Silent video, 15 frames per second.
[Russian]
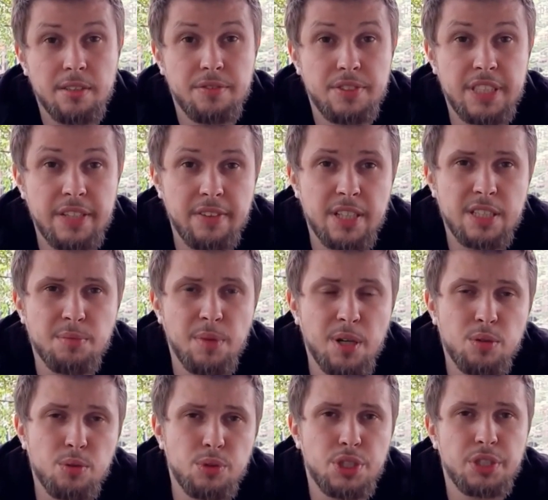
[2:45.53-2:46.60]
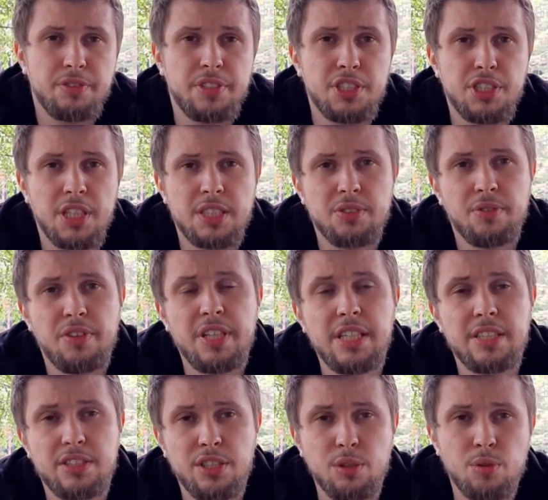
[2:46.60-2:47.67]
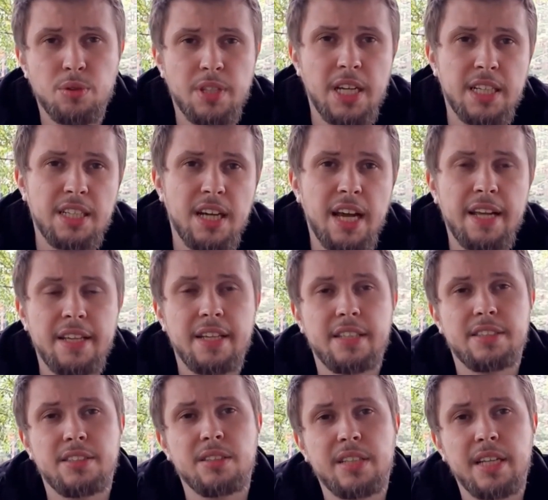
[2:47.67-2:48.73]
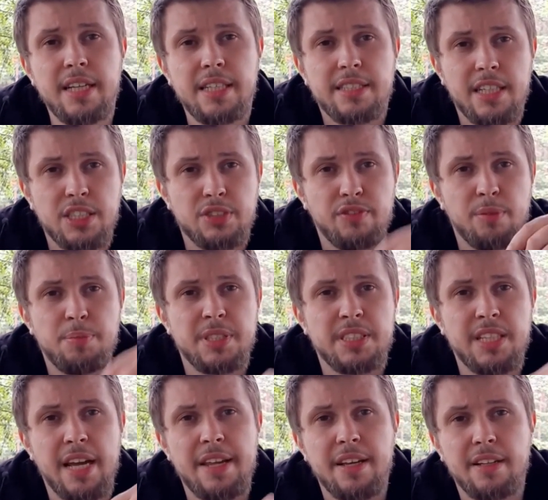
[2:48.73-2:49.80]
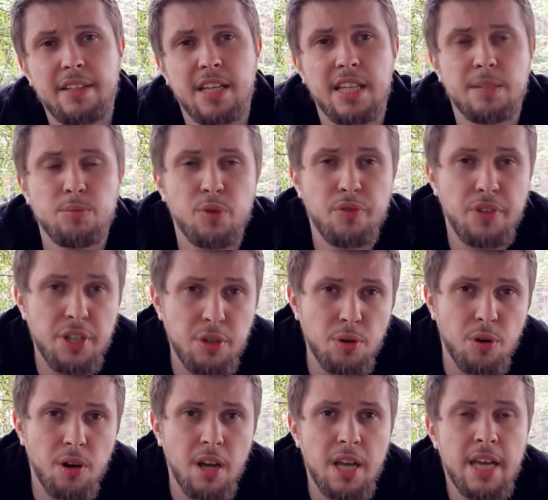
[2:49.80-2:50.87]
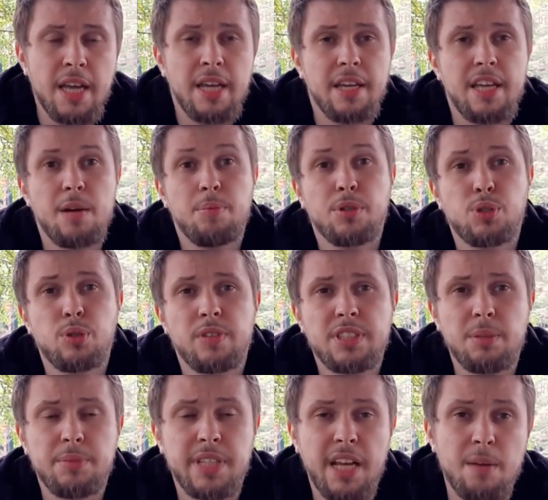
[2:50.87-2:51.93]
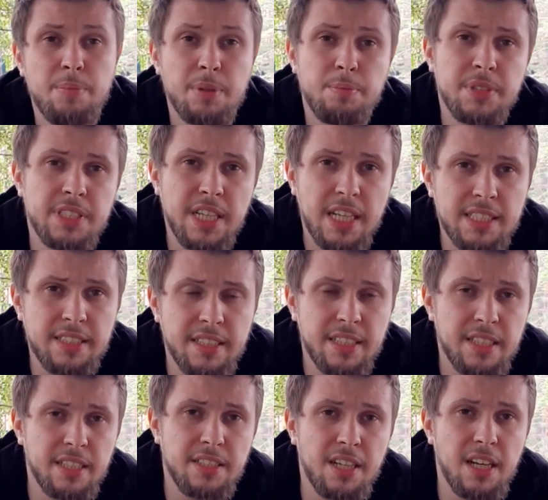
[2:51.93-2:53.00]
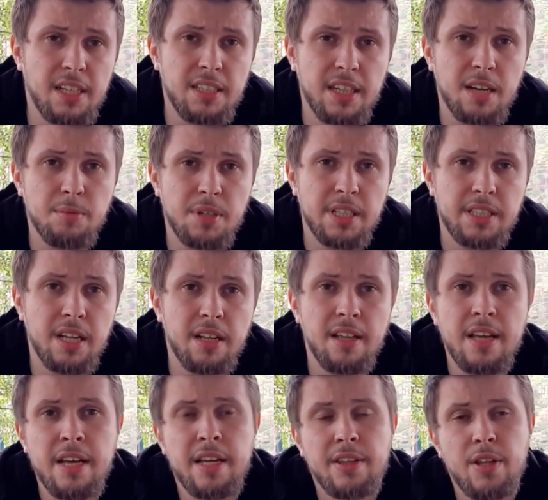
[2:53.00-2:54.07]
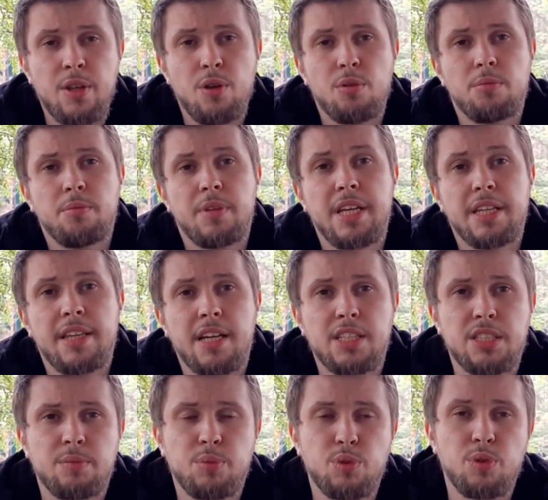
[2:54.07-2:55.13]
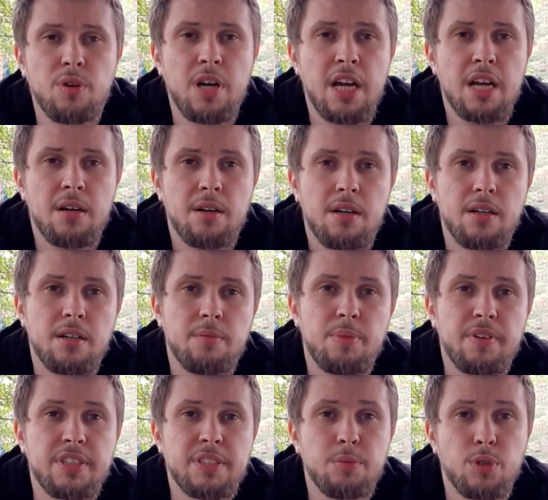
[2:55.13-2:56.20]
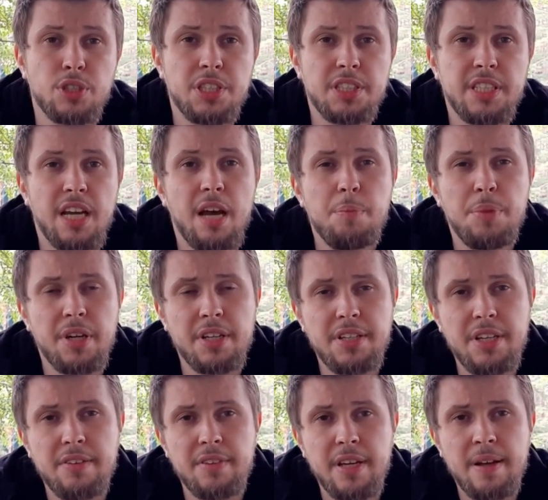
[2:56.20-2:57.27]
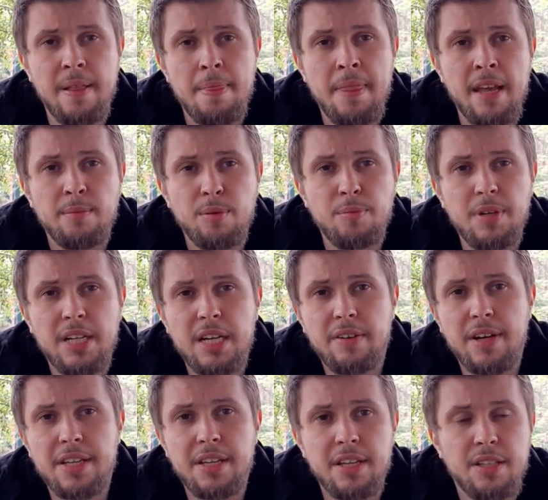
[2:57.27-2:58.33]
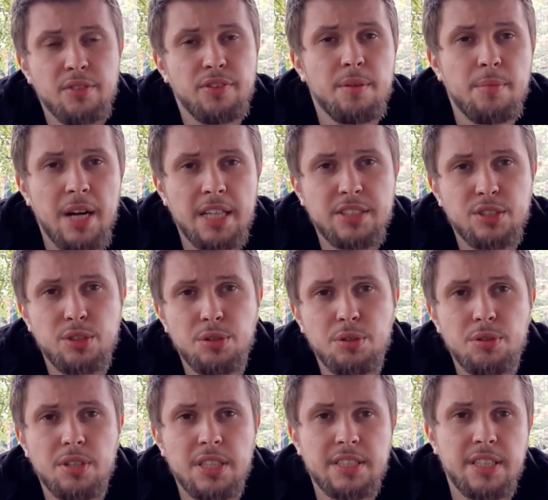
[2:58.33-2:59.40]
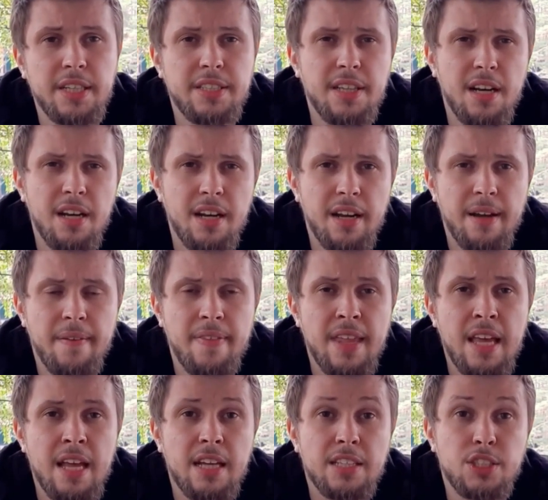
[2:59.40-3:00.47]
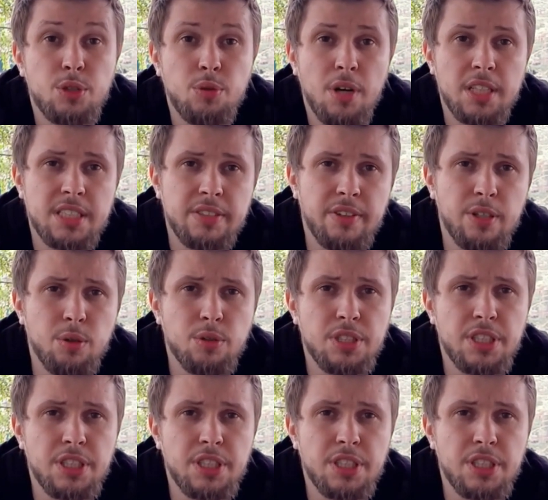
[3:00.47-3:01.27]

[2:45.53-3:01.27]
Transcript: Всеволод Могучев. Сейчас вы видите ссылку на экране, и ссылка есть также в описании к данному видео. Я прошу вас обязательно подписаться на этот телеграм-канал. На нем я также буду по возможности оперативно публиковать информацию касательно ситуации вокруг